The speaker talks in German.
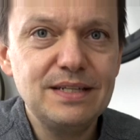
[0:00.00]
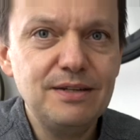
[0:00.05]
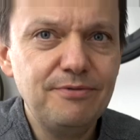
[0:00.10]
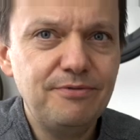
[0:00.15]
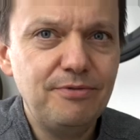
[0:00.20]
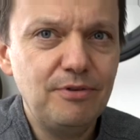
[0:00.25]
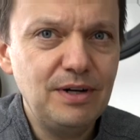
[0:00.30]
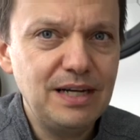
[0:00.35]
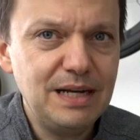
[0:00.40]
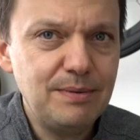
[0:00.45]

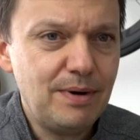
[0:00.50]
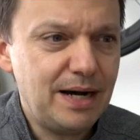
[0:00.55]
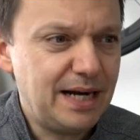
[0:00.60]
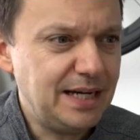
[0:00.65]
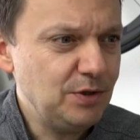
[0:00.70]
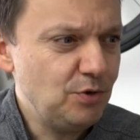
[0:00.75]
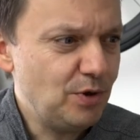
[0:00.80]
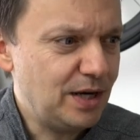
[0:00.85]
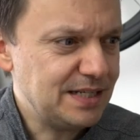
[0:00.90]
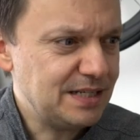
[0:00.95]
sinnvoll, nehmen wir
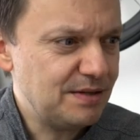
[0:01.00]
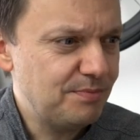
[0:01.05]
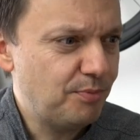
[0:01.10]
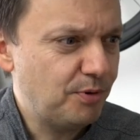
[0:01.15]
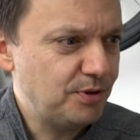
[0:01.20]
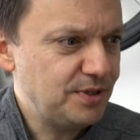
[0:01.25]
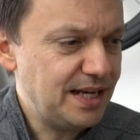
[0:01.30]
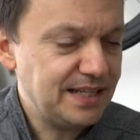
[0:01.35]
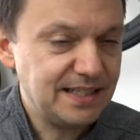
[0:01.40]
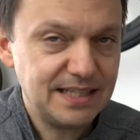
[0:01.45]
an, du hast ein
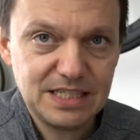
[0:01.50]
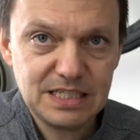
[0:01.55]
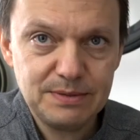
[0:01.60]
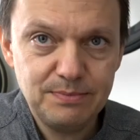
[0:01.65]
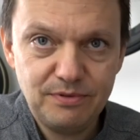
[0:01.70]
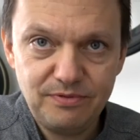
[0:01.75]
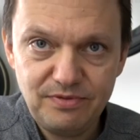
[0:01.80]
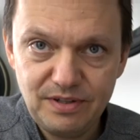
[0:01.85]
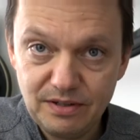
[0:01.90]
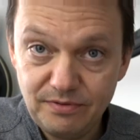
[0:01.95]
Projekt, das ist
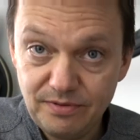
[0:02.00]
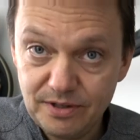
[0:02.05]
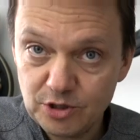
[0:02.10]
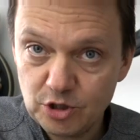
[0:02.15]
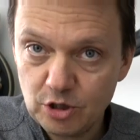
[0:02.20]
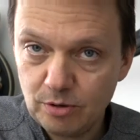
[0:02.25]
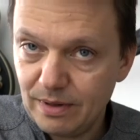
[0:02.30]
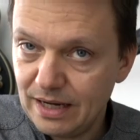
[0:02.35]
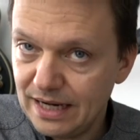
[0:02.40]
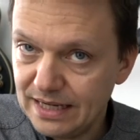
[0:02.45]
mit
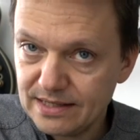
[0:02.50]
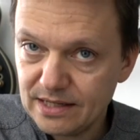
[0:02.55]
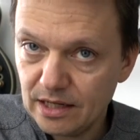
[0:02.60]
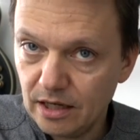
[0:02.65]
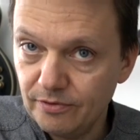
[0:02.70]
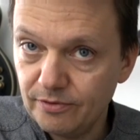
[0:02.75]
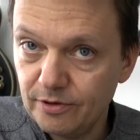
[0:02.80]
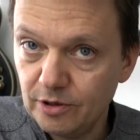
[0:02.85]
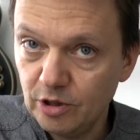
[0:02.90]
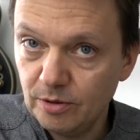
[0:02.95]
44,1
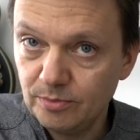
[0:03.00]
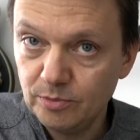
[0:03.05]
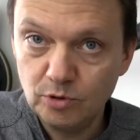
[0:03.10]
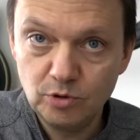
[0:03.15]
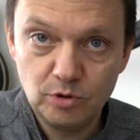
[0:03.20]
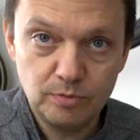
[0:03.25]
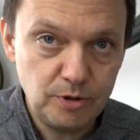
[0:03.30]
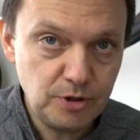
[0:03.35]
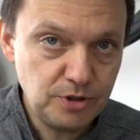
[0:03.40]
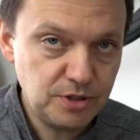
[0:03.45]
aufgenommen und
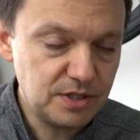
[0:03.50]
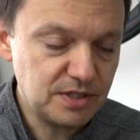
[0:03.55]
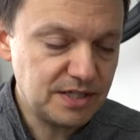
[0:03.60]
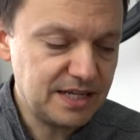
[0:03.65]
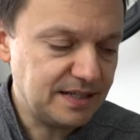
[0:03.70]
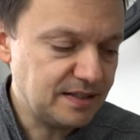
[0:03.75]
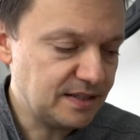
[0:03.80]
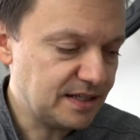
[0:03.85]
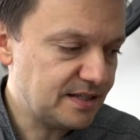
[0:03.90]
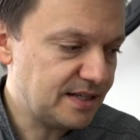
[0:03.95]
du möchtest
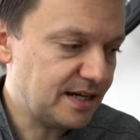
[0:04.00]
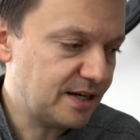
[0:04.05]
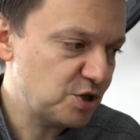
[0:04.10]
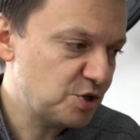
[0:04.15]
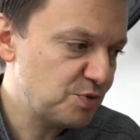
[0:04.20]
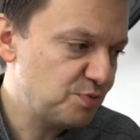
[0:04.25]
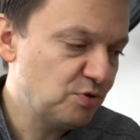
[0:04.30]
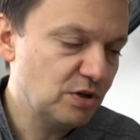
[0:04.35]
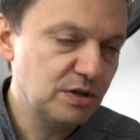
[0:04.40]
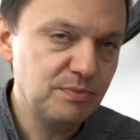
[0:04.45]
gerne
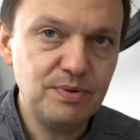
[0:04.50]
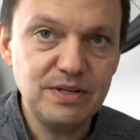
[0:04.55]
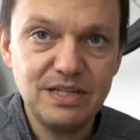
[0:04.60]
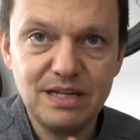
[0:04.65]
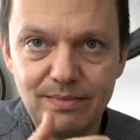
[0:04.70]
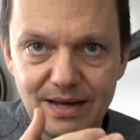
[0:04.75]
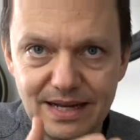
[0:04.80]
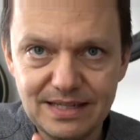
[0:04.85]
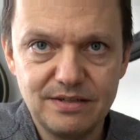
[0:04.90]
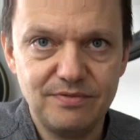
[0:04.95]
Gitarrenspuren mit
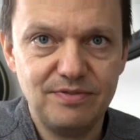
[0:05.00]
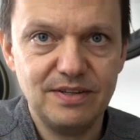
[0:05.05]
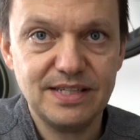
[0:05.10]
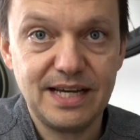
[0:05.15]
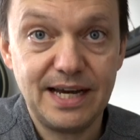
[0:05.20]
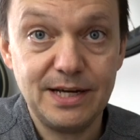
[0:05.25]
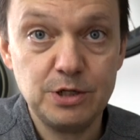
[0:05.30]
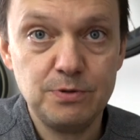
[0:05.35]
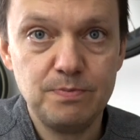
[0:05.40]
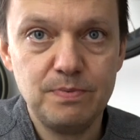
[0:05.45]
dem XFX
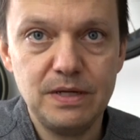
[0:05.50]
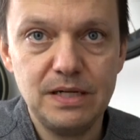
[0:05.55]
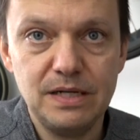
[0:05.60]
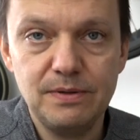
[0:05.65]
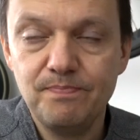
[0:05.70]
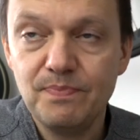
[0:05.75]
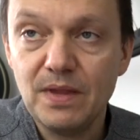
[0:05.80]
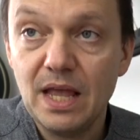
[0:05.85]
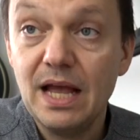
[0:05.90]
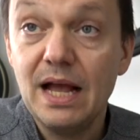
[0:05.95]
einspielen.
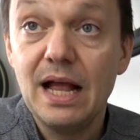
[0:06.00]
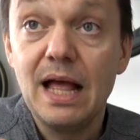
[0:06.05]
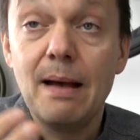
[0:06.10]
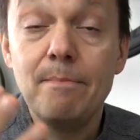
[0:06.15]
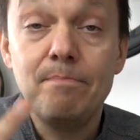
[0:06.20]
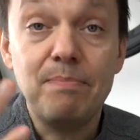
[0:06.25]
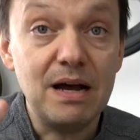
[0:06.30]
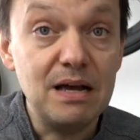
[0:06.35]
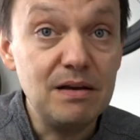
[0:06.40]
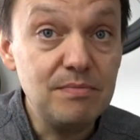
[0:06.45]

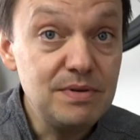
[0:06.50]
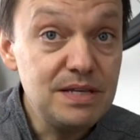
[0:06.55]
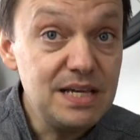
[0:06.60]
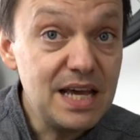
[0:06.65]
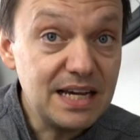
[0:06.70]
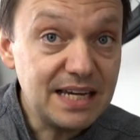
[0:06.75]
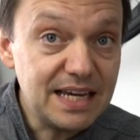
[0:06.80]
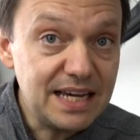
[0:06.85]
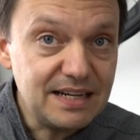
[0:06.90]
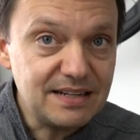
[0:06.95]
Bei
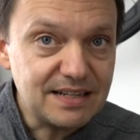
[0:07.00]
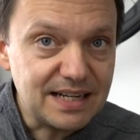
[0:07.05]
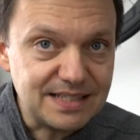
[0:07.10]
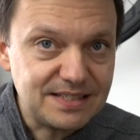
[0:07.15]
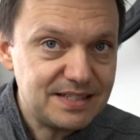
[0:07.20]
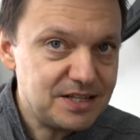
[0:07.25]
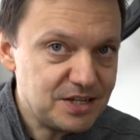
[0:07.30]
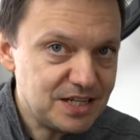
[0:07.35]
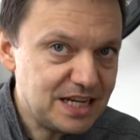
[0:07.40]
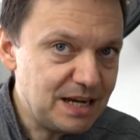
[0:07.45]
mir geht
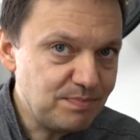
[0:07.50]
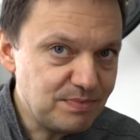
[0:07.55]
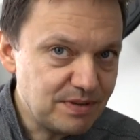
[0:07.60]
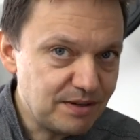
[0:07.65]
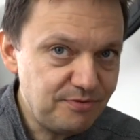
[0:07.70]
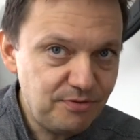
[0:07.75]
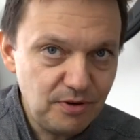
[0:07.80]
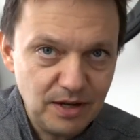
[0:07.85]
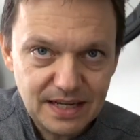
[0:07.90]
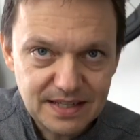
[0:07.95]
das. Ich gebe
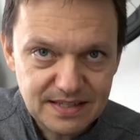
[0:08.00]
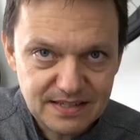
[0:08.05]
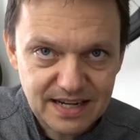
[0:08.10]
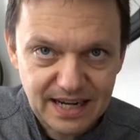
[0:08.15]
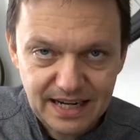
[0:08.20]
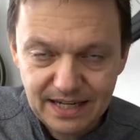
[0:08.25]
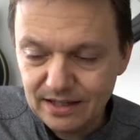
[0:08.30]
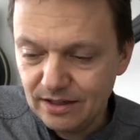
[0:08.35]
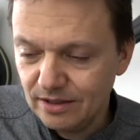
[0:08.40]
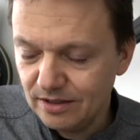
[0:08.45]
dafür jetzt
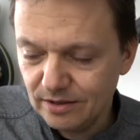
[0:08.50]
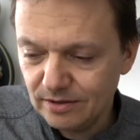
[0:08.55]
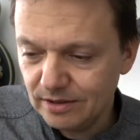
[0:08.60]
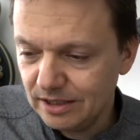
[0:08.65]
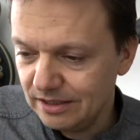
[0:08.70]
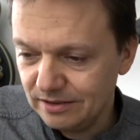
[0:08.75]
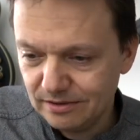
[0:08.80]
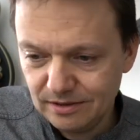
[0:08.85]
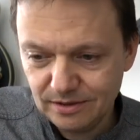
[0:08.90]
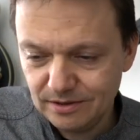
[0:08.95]

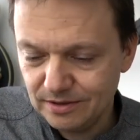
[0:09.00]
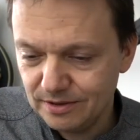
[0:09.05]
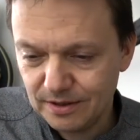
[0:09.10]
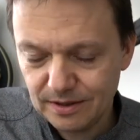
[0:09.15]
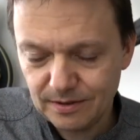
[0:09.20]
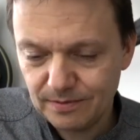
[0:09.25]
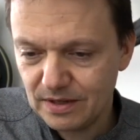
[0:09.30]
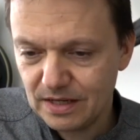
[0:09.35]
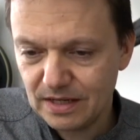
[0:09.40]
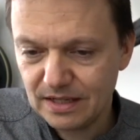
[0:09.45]
keine,
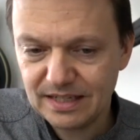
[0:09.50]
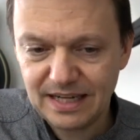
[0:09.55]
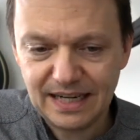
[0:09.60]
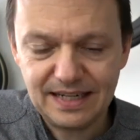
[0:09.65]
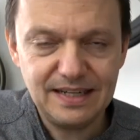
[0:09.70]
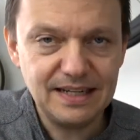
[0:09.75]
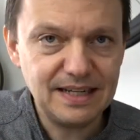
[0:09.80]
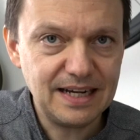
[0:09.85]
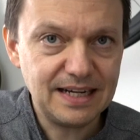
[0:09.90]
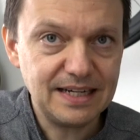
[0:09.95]
äh,
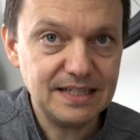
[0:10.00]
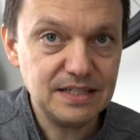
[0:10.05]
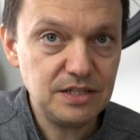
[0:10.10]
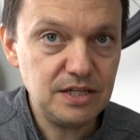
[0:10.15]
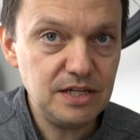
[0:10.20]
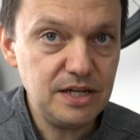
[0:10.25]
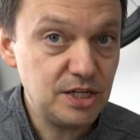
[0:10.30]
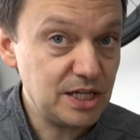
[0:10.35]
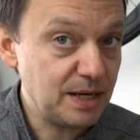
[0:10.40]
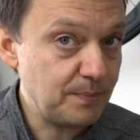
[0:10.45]
keine
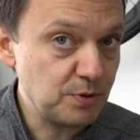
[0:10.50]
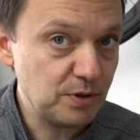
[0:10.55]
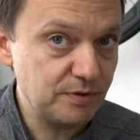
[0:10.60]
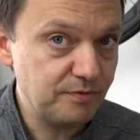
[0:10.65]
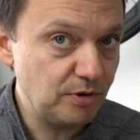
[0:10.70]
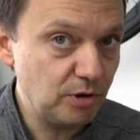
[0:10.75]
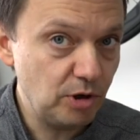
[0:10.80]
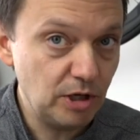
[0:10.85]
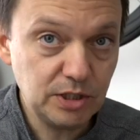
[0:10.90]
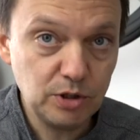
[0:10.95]
Garantie. Ich habe schon
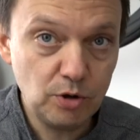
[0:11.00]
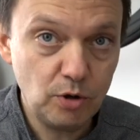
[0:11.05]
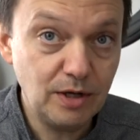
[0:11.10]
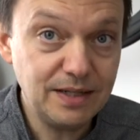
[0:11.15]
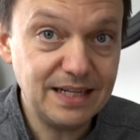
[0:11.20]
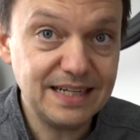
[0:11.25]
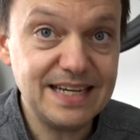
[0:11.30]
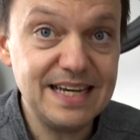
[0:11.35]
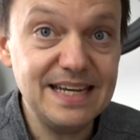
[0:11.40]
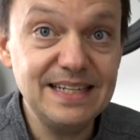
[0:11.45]
von Leuten
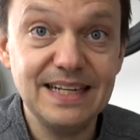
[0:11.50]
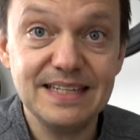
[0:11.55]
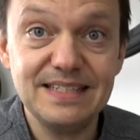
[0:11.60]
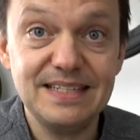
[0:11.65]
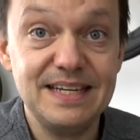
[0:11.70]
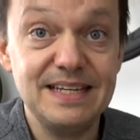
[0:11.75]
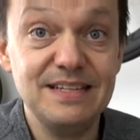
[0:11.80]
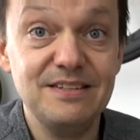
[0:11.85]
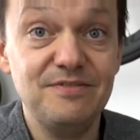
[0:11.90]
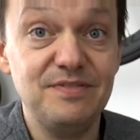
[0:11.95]
gehört, da ging das
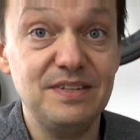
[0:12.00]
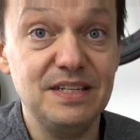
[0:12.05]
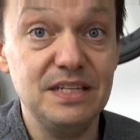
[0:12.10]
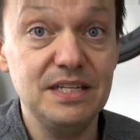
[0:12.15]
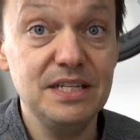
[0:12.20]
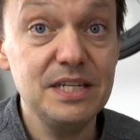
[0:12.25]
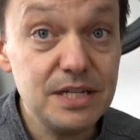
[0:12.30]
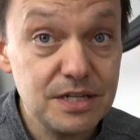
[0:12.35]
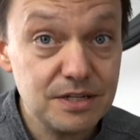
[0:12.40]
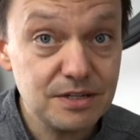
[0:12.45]
irgendwie
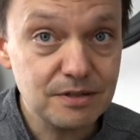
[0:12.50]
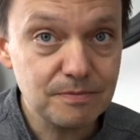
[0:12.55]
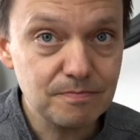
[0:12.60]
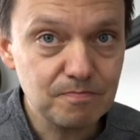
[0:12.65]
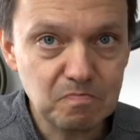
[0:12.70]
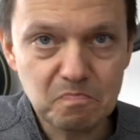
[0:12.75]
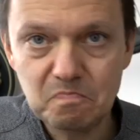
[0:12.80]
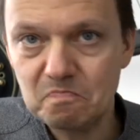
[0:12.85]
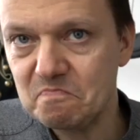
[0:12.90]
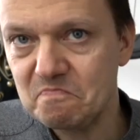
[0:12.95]
nicht.
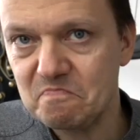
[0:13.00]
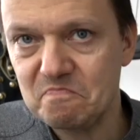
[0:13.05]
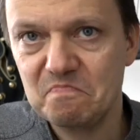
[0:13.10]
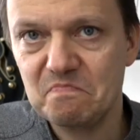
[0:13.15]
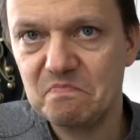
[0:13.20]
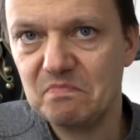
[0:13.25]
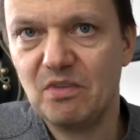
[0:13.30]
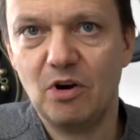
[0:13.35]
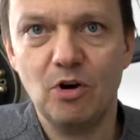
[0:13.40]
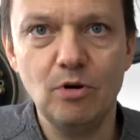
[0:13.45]

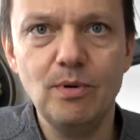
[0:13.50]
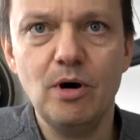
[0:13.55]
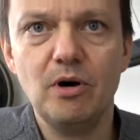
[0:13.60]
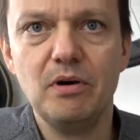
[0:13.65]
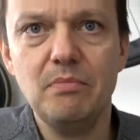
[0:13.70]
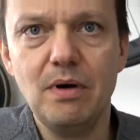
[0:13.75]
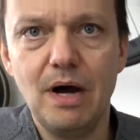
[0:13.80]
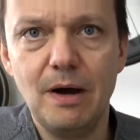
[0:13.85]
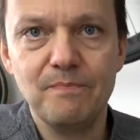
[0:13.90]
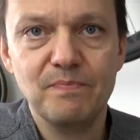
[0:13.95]
Warum auch
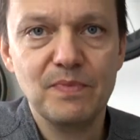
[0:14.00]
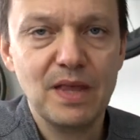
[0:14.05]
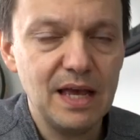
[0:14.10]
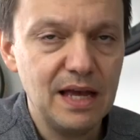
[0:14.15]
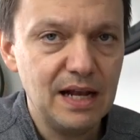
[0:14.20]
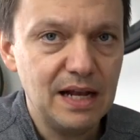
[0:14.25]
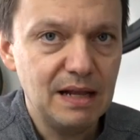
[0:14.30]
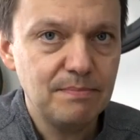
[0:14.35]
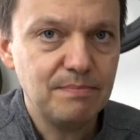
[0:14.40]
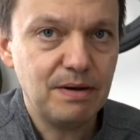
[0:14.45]
immer.
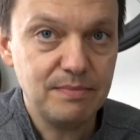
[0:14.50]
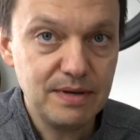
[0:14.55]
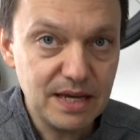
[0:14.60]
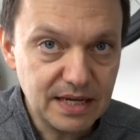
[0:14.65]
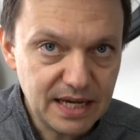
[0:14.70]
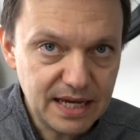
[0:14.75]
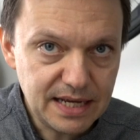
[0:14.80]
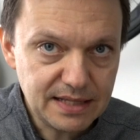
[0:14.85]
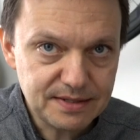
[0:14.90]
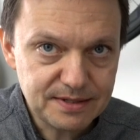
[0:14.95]
Bei mir
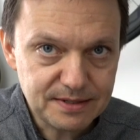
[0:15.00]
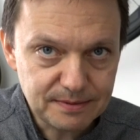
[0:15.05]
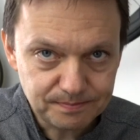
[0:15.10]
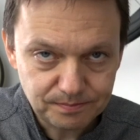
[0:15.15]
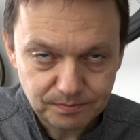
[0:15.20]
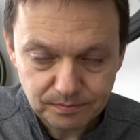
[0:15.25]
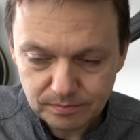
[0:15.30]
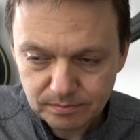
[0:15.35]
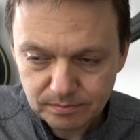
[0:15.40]
geht's.